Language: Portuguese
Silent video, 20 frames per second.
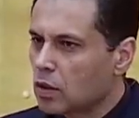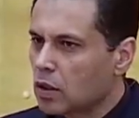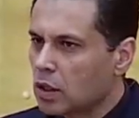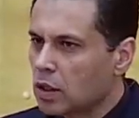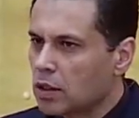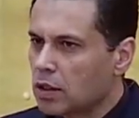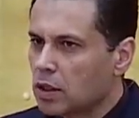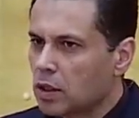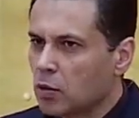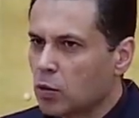
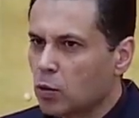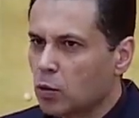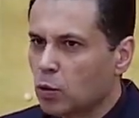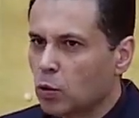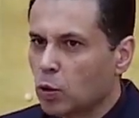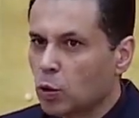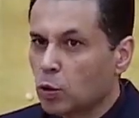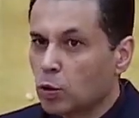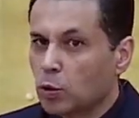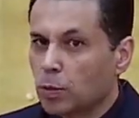Então o
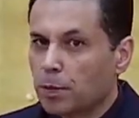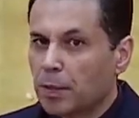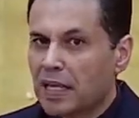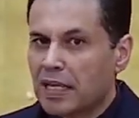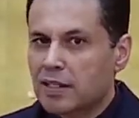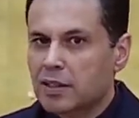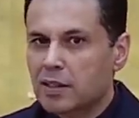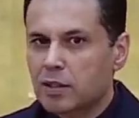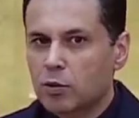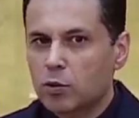outro
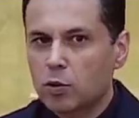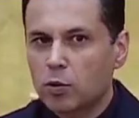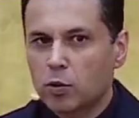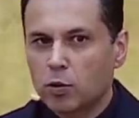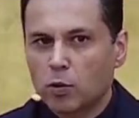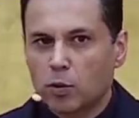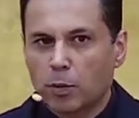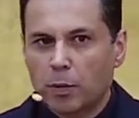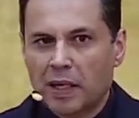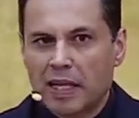pássaro,
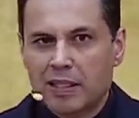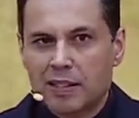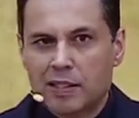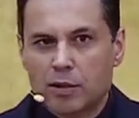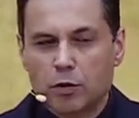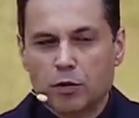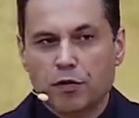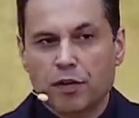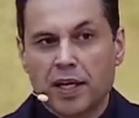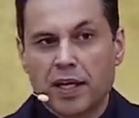o
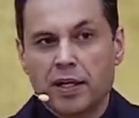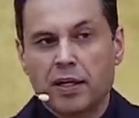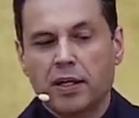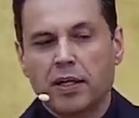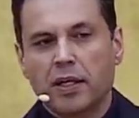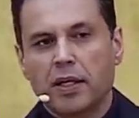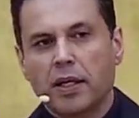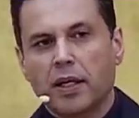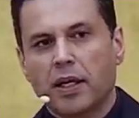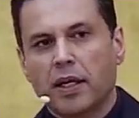pássaro vem
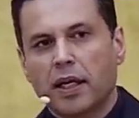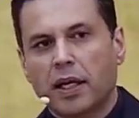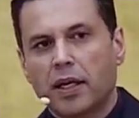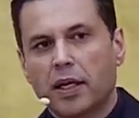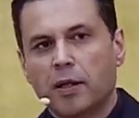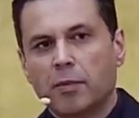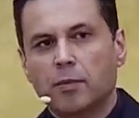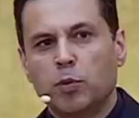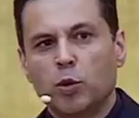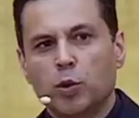
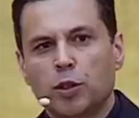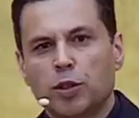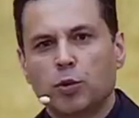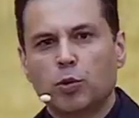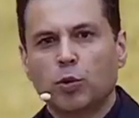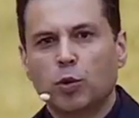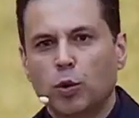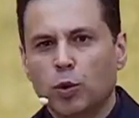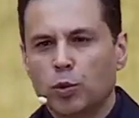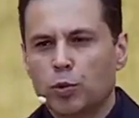em busca
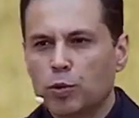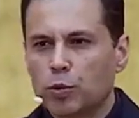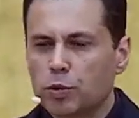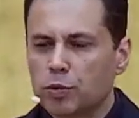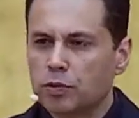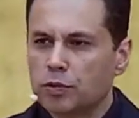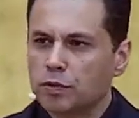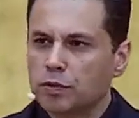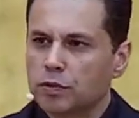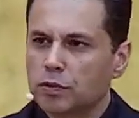do
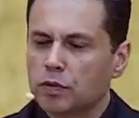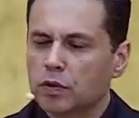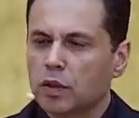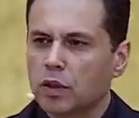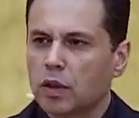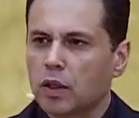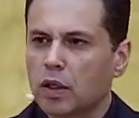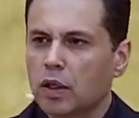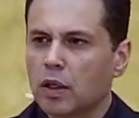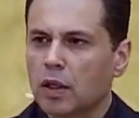outro.
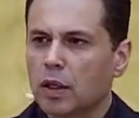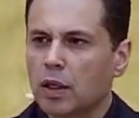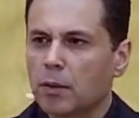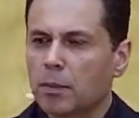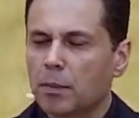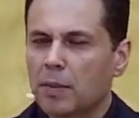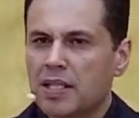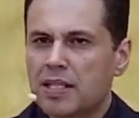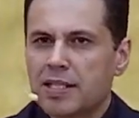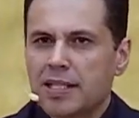
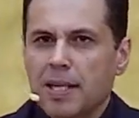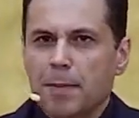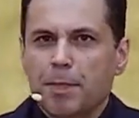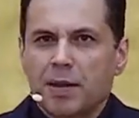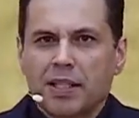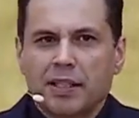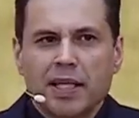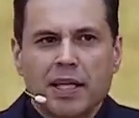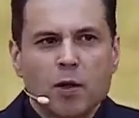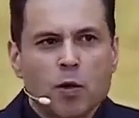Mas
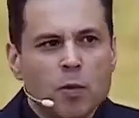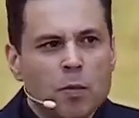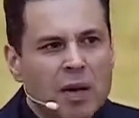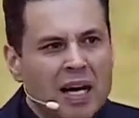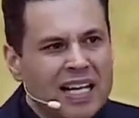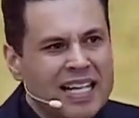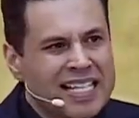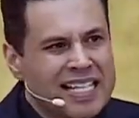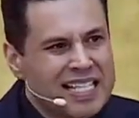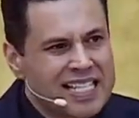sempre tem
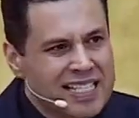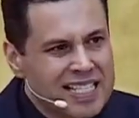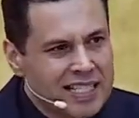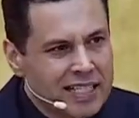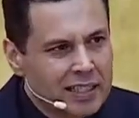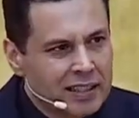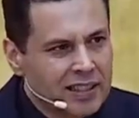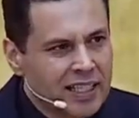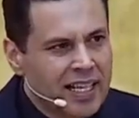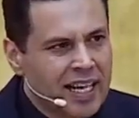uma
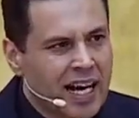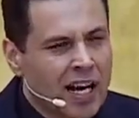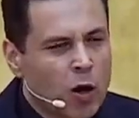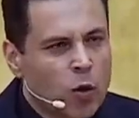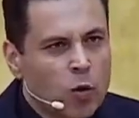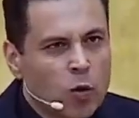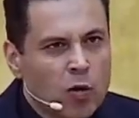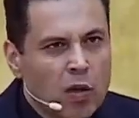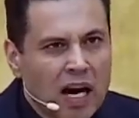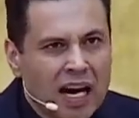isca, tem
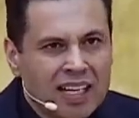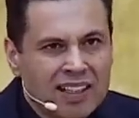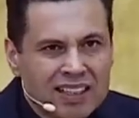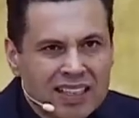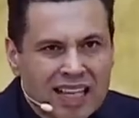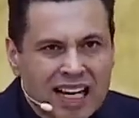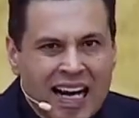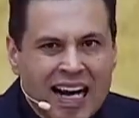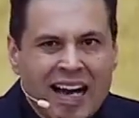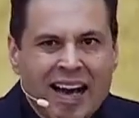algo
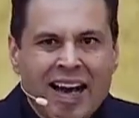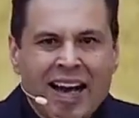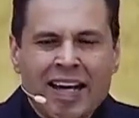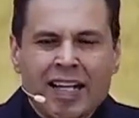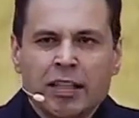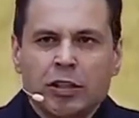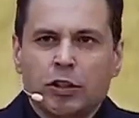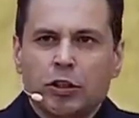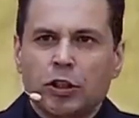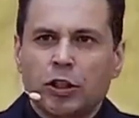
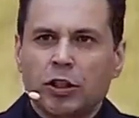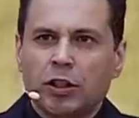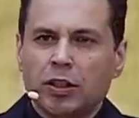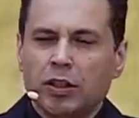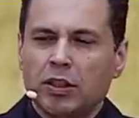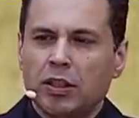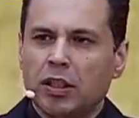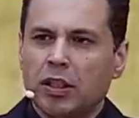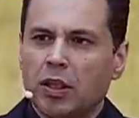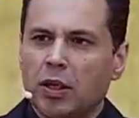atraente
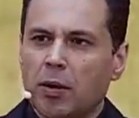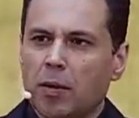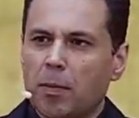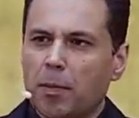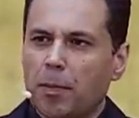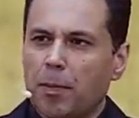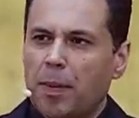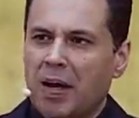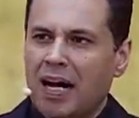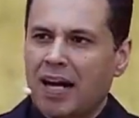
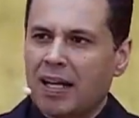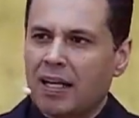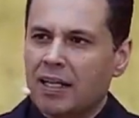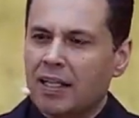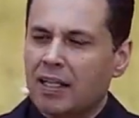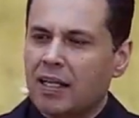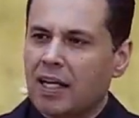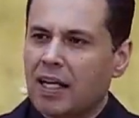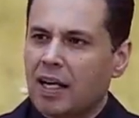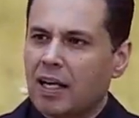para
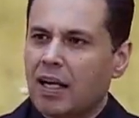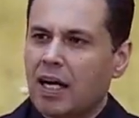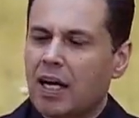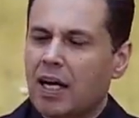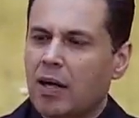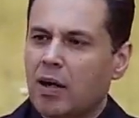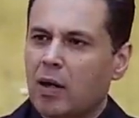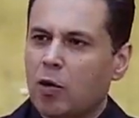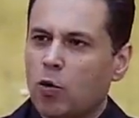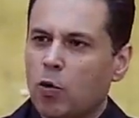
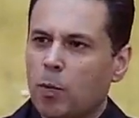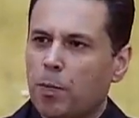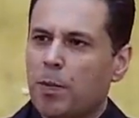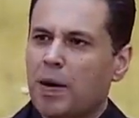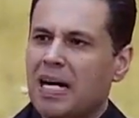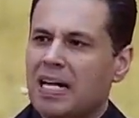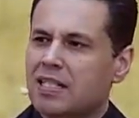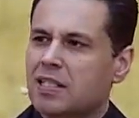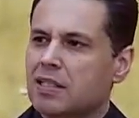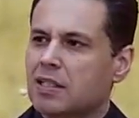o
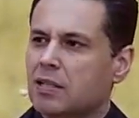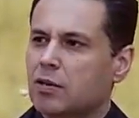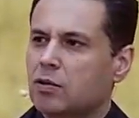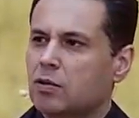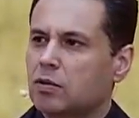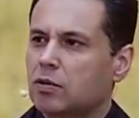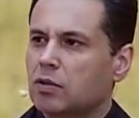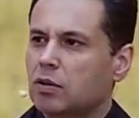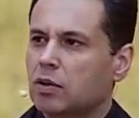pássaro.